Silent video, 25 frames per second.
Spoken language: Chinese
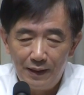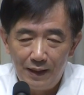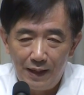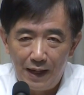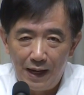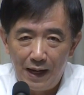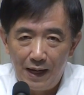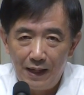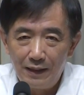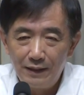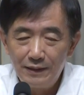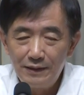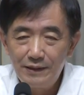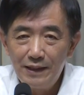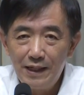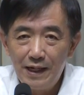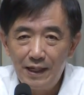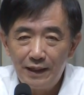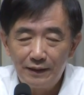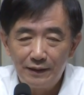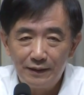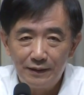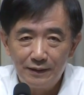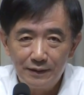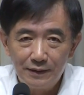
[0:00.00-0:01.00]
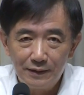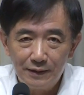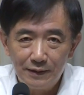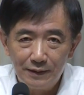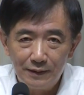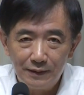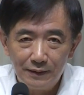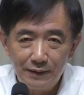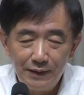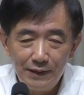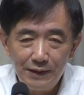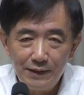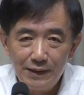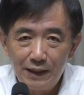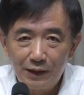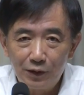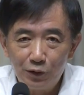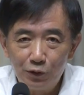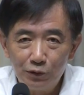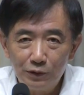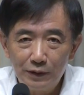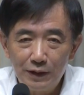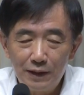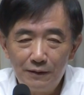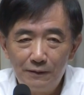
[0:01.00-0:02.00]
航下的这个地下
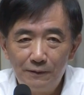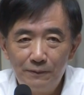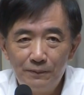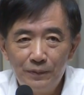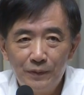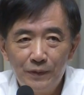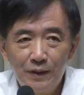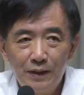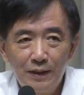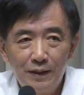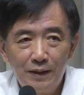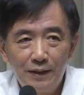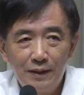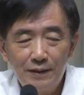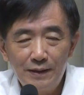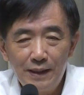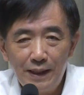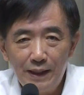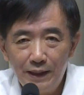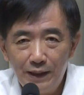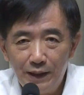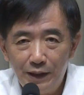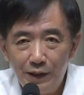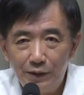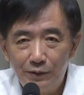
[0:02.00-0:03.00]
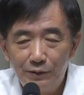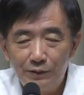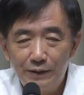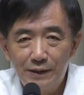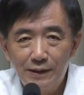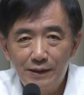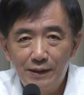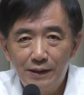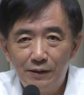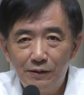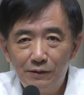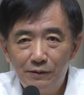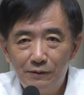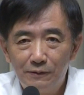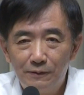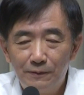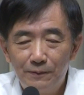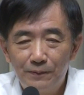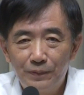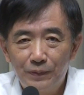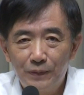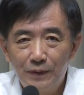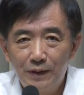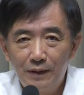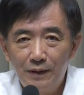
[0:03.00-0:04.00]
通道在流的时候，
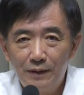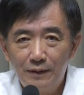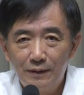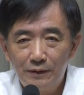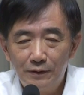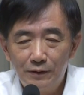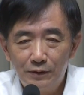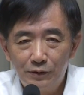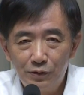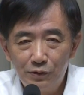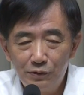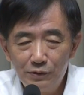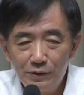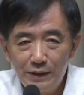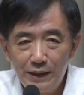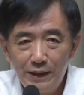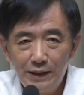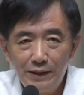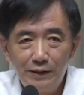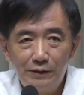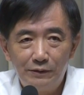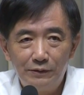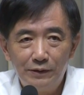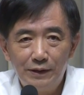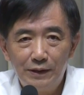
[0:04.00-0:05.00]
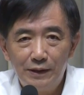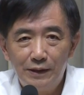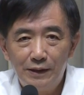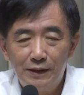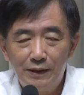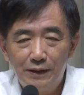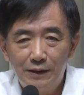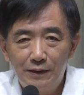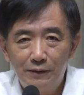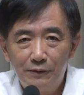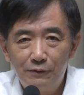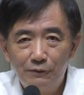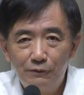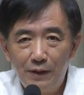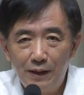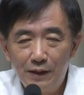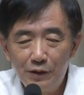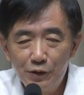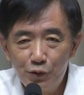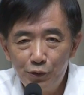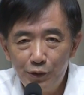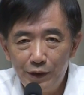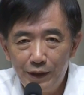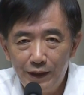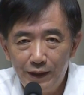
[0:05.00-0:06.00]
中间有一个防
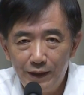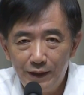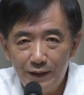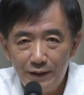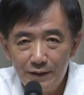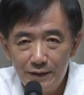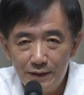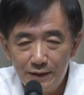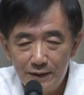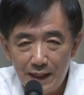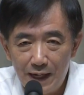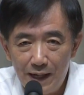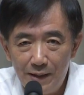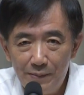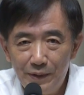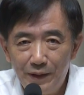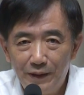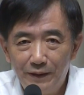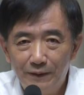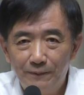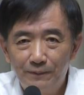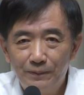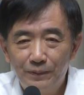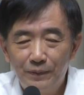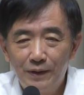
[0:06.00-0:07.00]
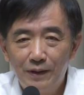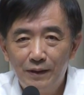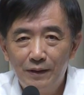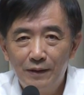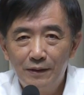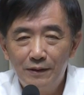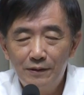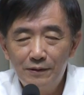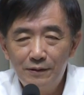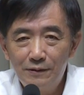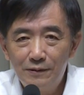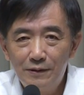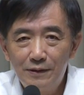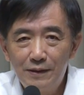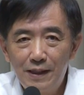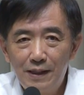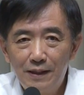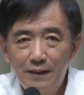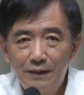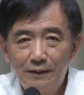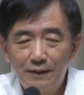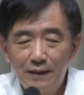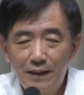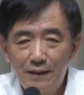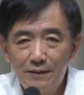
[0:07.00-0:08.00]
水闸门，事实
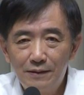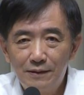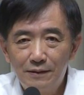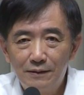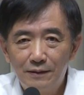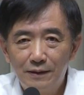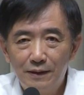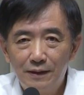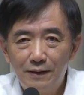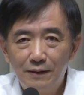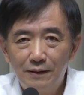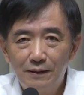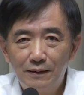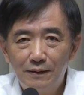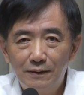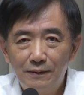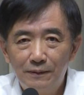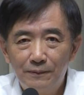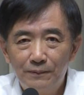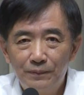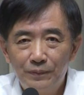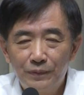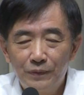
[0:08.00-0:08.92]
上当时的